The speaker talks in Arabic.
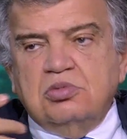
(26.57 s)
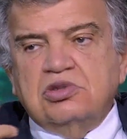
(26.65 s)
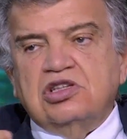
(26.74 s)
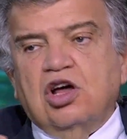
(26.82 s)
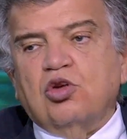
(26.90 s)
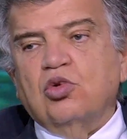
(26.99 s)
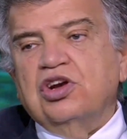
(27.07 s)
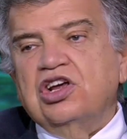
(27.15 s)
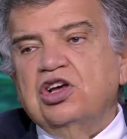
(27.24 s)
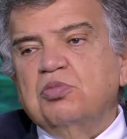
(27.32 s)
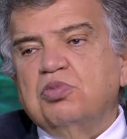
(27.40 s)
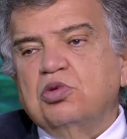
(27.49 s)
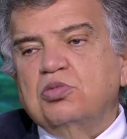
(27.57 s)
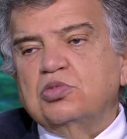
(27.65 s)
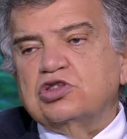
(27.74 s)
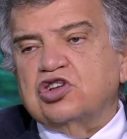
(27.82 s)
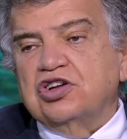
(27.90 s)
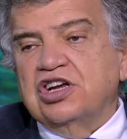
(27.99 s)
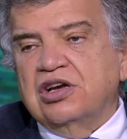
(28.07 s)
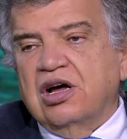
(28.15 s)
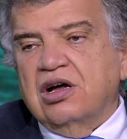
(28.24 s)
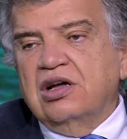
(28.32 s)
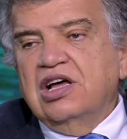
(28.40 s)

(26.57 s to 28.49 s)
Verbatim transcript: ضروري متقنينها